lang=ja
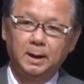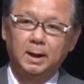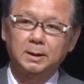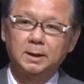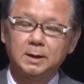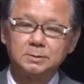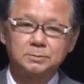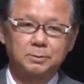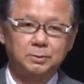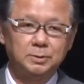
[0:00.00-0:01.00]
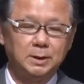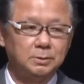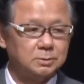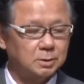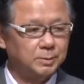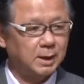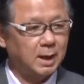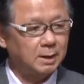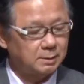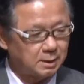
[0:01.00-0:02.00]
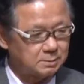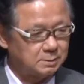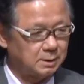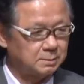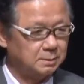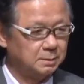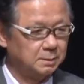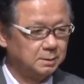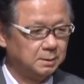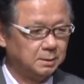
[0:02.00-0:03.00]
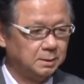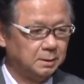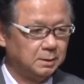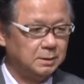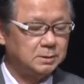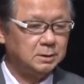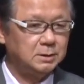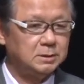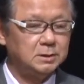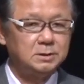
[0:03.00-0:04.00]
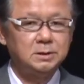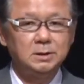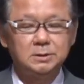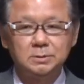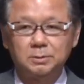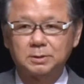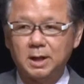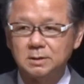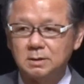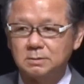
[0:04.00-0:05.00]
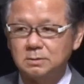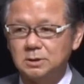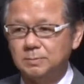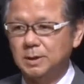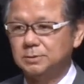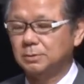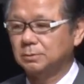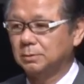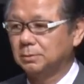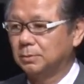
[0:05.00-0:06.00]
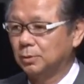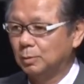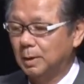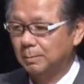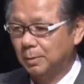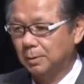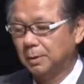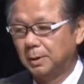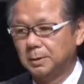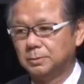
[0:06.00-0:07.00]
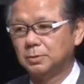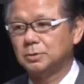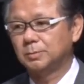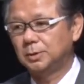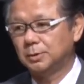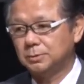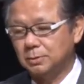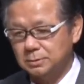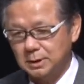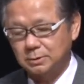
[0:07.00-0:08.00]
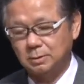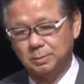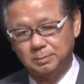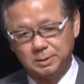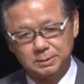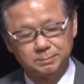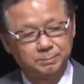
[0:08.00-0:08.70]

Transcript: 必ずそこには望みがあるはずです一日一日を大切にしましょうという言葉も望みの一つだと思います